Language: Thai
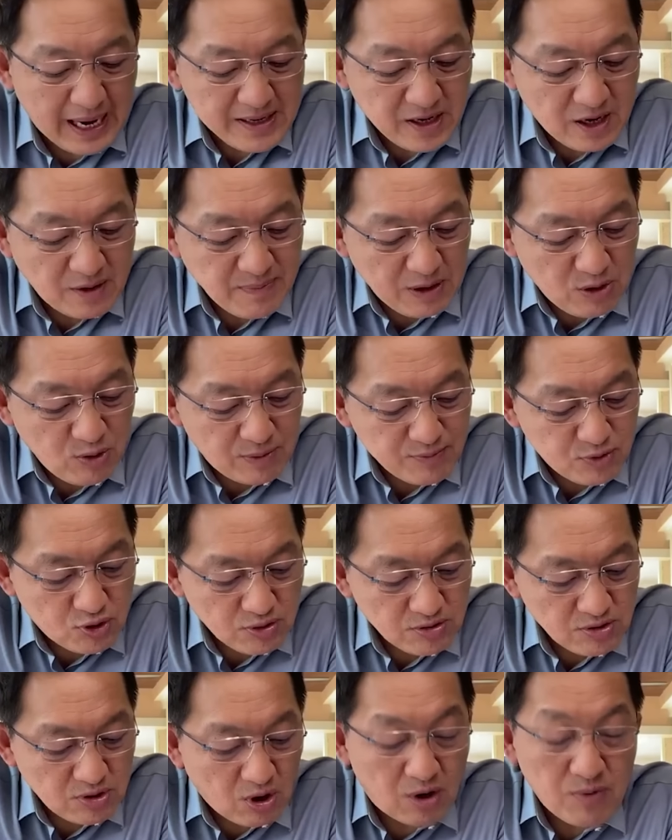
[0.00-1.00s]
การเข้าไปร่วม
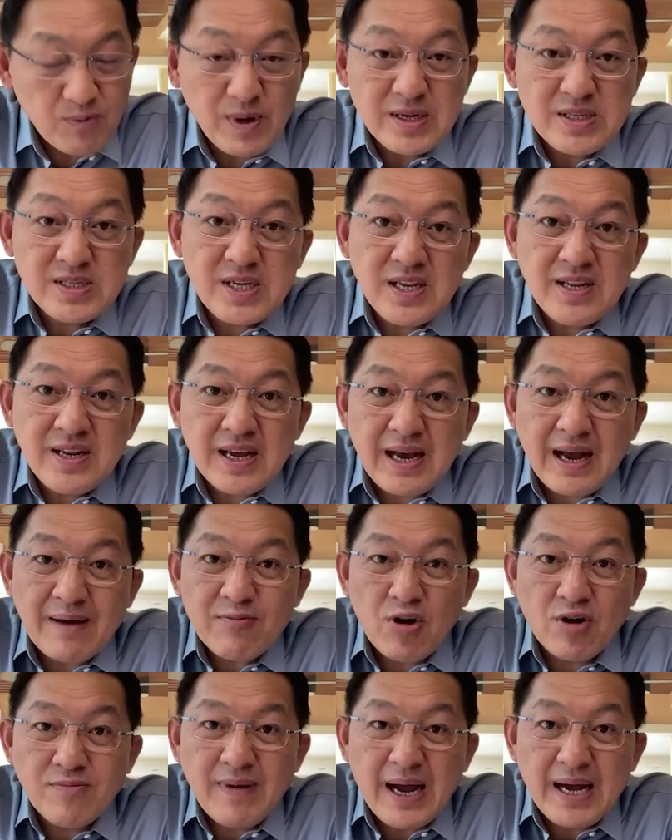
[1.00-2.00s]
ทุนของ Virgin เนี่ยค
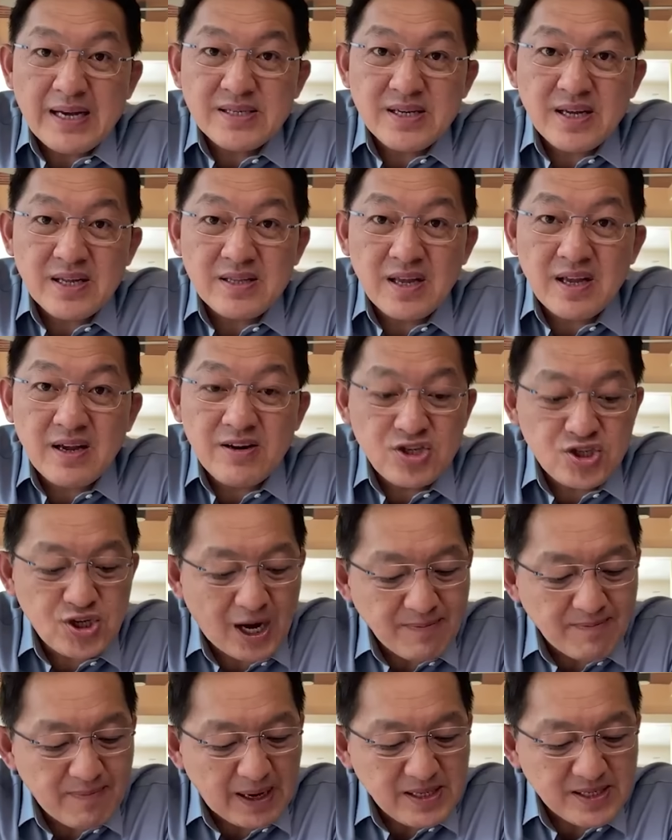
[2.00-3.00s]
รับของมหาเศรษฐีริ
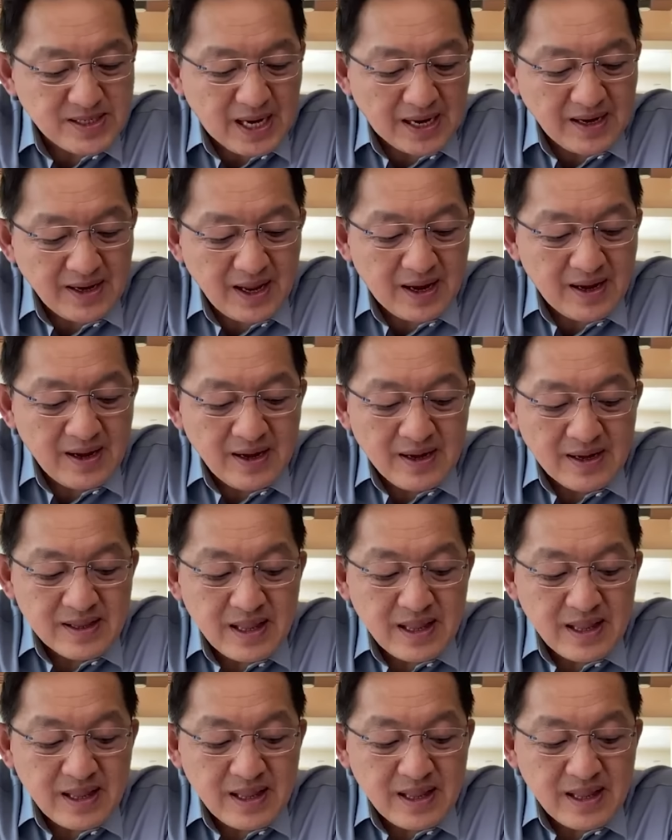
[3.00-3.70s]
ชาร์ด แบรนสันเนี่ย